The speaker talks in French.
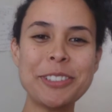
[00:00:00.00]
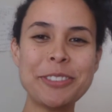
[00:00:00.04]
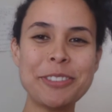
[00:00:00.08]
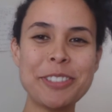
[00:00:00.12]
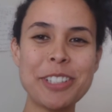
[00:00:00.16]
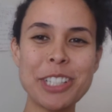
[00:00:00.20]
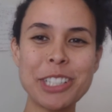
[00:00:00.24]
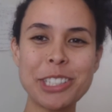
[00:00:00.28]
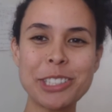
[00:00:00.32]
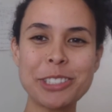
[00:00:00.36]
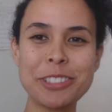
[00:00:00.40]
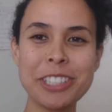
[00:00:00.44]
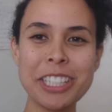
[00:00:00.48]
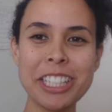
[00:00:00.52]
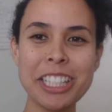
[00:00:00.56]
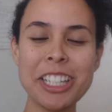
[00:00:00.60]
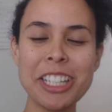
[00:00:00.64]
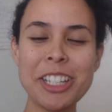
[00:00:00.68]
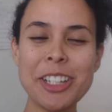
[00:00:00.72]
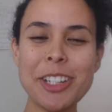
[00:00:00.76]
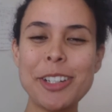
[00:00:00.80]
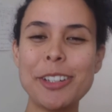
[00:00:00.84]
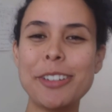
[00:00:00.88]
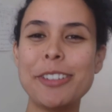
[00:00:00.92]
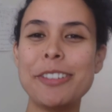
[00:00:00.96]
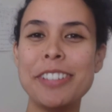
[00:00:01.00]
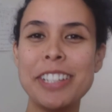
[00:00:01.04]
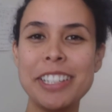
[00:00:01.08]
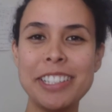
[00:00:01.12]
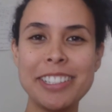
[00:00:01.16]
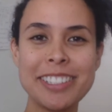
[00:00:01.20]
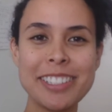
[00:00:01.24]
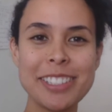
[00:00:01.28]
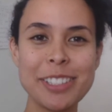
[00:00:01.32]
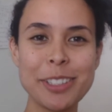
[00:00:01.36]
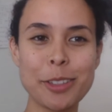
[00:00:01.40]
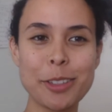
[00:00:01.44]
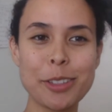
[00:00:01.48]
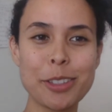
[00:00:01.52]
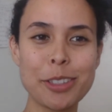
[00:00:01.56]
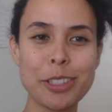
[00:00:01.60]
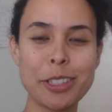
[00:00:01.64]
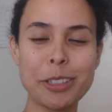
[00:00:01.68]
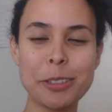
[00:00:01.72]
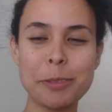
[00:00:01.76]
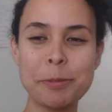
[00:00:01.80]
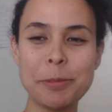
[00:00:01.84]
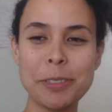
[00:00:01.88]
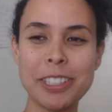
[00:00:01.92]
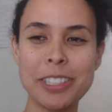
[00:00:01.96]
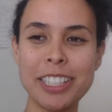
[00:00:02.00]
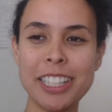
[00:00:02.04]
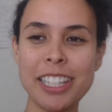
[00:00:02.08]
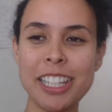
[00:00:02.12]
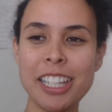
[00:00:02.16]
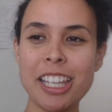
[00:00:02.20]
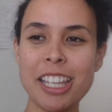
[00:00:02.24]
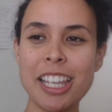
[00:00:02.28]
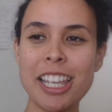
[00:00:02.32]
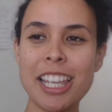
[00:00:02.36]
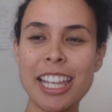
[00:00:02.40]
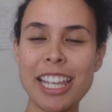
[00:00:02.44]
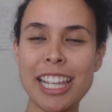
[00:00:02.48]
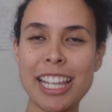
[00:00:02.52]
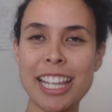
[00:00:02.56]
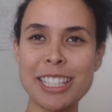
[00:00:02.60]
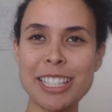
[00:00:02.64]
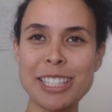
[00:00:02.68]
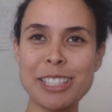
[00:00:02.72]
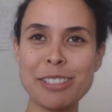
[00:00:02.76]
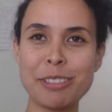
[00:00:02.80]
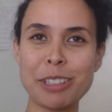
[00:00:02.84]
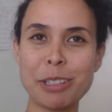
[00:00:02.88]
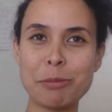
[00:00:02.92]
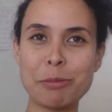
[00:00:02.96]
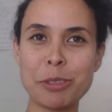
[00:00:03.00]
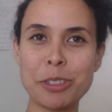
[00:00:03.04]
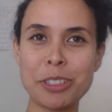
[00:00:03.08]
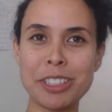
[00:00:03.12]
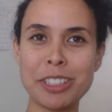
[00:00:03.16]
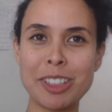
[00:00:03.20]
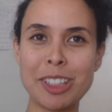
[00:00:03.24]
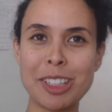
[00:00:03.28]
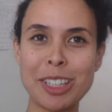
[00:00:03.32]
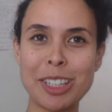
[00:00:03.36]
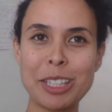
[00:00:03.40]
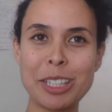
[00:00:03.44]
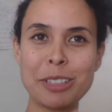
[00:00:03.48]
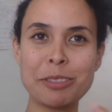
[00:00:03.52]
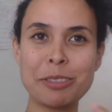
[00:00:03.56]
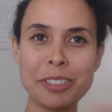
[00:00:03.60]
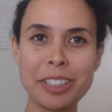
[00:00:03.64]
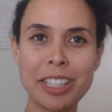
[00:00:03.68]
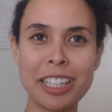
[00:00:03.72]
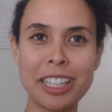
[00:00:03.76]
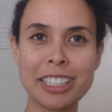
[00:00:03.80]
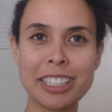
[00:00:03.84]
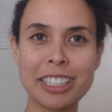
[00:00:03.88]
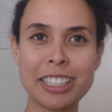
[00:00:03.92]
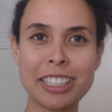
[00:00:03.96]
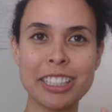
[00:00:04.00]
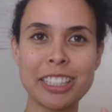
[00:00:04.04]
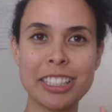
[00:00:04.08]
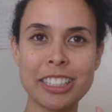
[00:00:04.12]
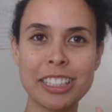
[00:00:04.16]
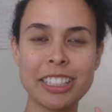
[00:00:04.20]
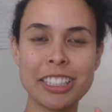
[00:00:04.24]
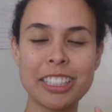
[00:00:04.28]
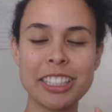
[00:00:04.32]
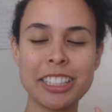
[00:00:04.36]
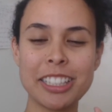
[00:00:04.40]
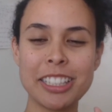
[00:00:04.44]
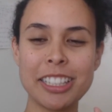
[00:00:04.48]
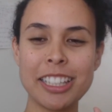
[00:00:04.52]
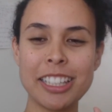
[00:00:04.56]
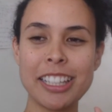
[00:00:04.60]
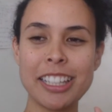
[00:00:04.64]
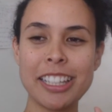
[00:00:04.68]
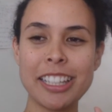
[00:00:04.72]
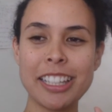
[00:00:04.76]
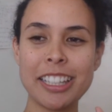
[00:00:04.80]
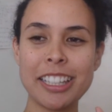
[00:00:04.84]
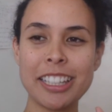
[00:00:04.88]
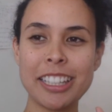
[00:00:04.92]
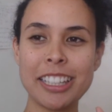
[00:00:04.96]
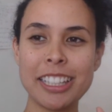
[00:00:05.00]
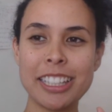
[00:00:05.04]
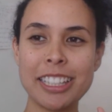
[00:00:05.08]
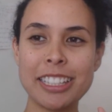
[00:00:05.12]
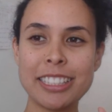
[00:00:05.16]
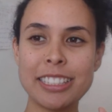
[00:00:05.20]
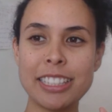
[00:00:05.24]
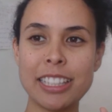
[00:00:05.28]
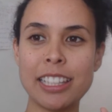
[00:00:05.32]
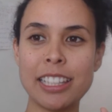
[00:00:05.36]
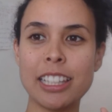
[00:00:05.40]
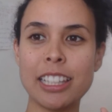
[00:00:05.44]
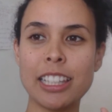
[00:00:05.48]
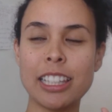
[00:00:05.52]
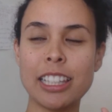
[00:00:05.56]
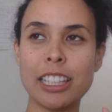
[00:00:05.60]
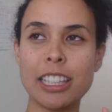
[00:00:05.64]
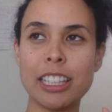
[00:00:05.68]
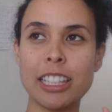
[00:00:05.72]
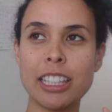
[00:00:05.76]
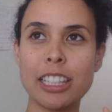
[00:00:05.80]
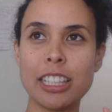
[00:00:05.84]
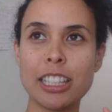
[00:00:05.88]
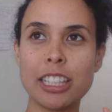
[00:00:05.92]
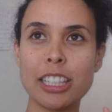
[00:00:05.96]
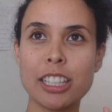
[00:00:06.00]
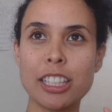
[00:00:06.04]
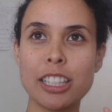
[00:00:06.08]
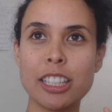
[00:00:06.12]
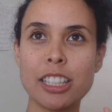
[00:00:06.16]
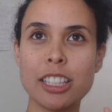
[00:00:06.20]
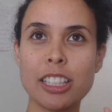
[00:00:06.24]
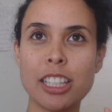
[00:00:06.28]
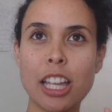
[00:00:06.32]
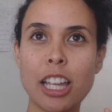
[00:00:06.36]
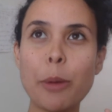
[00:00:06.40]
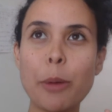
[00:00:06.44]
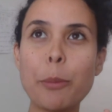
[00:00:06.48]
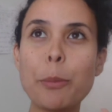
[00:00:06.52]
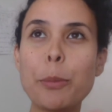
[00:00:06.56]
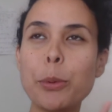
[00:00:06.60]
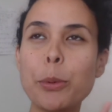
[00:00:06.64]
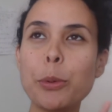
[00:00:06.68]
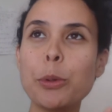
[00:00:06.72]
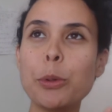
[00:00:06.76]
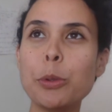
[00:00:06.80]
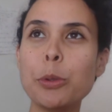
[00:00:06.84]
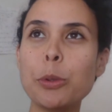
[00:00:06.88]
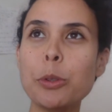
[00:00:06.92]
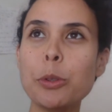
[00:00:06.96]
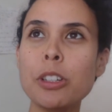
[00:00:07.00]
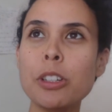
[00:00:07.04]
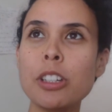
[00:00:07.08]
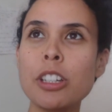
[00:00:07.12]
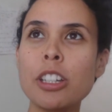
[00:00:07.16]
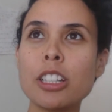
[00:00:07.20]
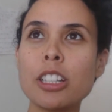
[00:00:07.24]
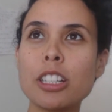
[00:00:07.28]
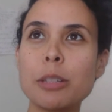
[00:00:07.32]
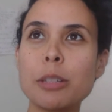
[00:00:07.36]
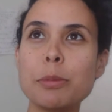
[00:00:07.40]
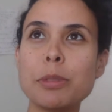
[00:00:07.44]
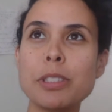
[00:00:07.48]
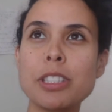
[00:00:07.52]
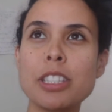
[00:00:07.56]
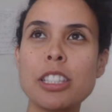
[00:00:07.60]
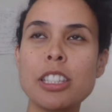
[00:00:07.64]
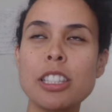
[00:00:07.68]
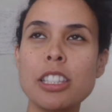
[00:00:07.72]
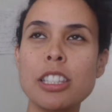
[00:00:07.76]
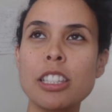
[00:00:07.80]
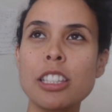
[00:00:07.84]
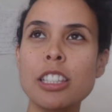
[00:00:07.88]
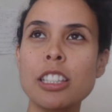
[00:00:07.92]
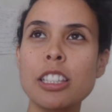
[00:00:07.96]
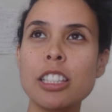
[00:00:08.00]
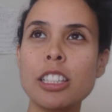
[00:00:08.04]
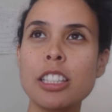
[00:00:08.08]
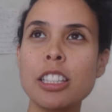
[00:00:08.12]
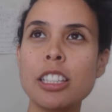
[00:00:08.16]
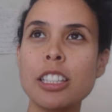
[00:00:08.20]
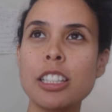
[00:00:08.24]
on va jouer, on va danser ensemble. Et là, c'est vraiment décontracté. C'est un peu comme si,